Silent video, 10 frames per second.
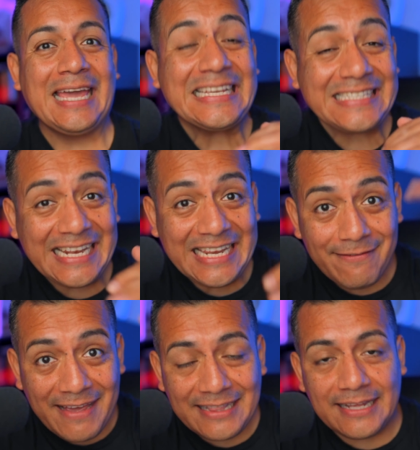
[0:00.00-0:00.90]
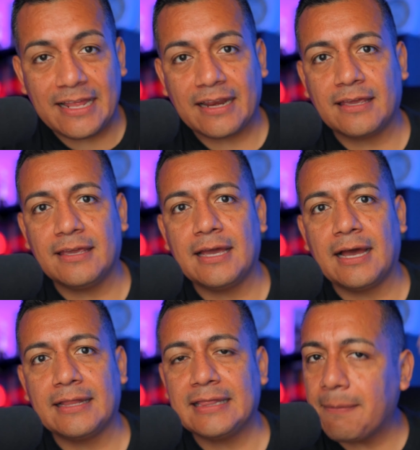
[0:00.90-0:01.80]
ese nivel de
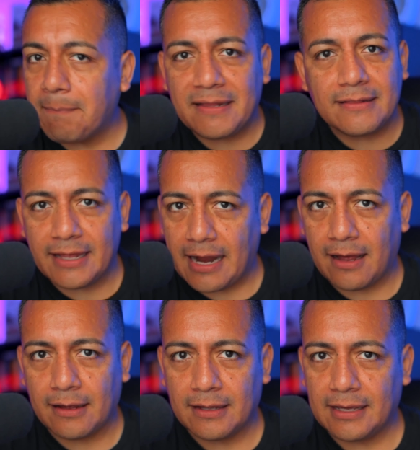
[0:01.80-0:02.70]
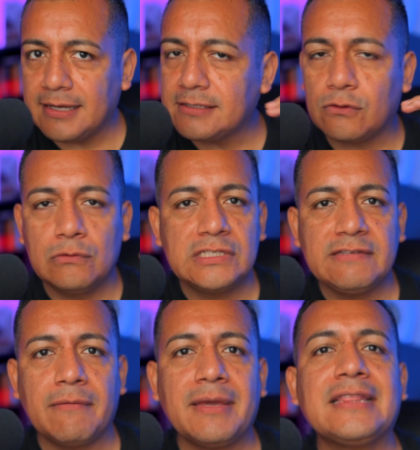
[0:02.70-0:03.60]
energía dependerá
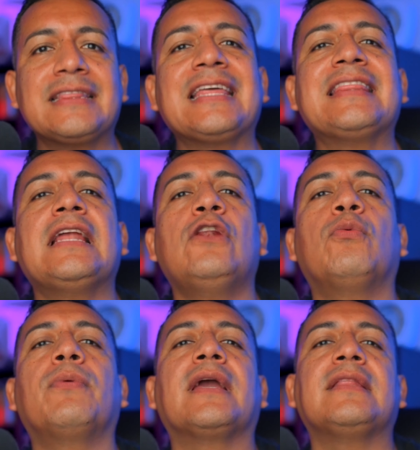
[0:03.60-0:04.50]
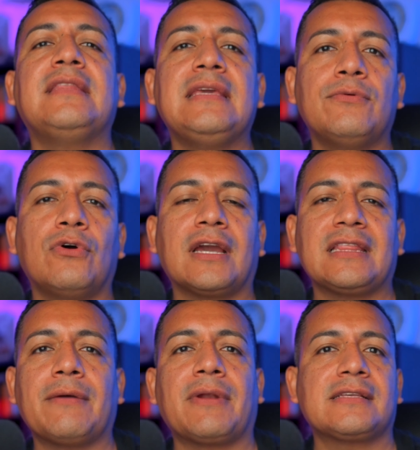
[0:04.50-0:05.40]
exclusivamente del objetivo que
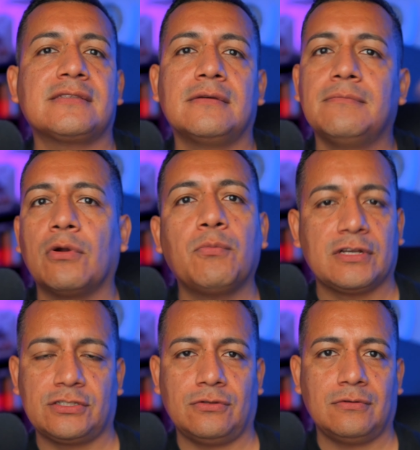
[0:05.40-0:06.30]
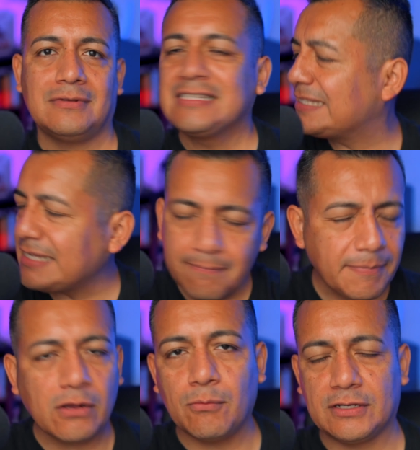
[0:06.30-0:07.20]
te habrás propuesto.
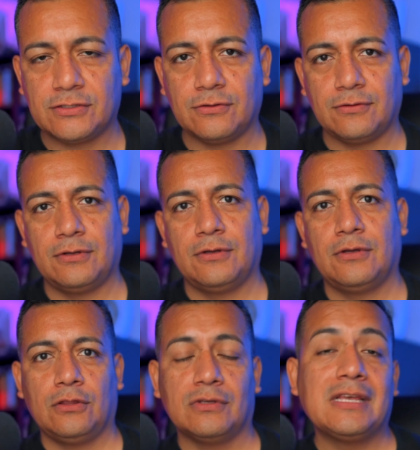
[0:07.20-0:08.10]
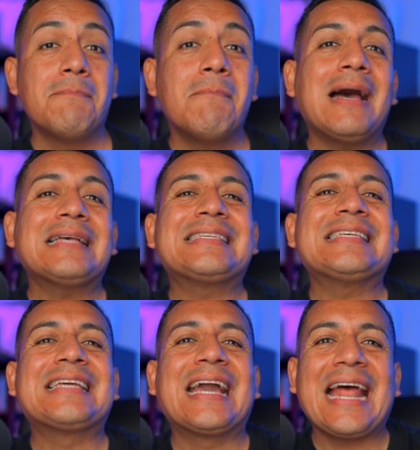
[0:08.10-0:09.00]
Simple como esto. más
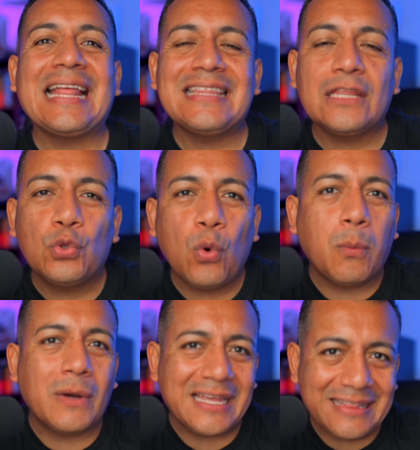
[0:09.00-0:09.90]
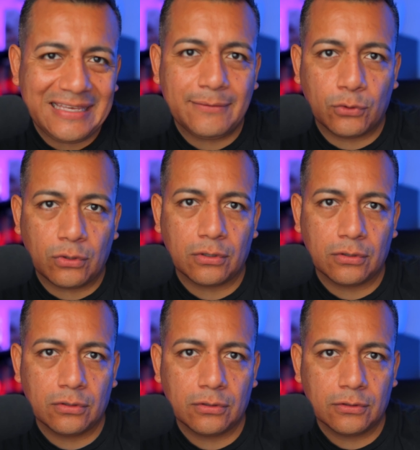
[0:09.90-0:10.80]
es grande tu objetivo
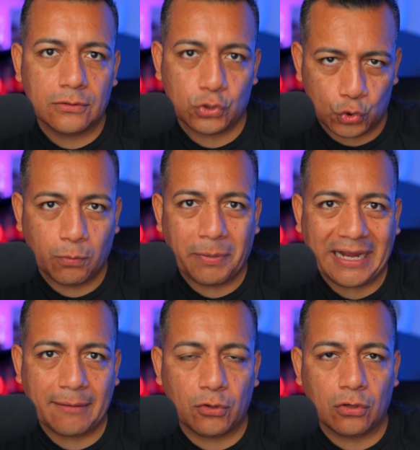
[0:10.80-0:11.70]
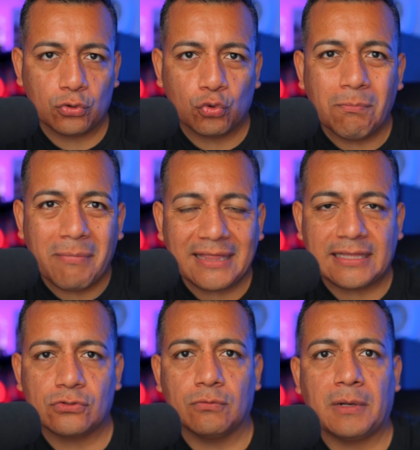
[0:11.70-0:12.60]
supremo, tu
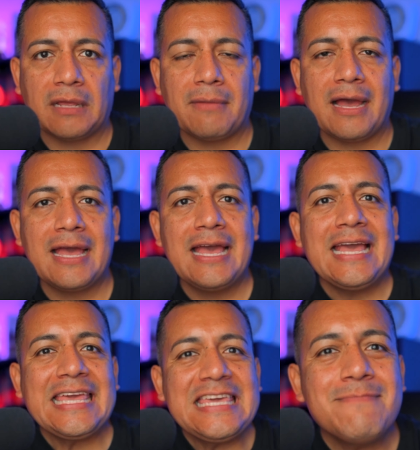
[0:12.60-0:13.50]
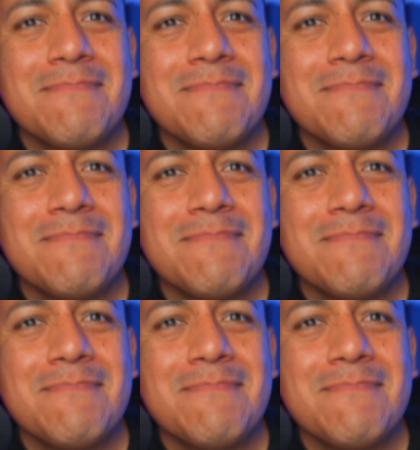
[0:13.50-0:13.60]
meta suprema, y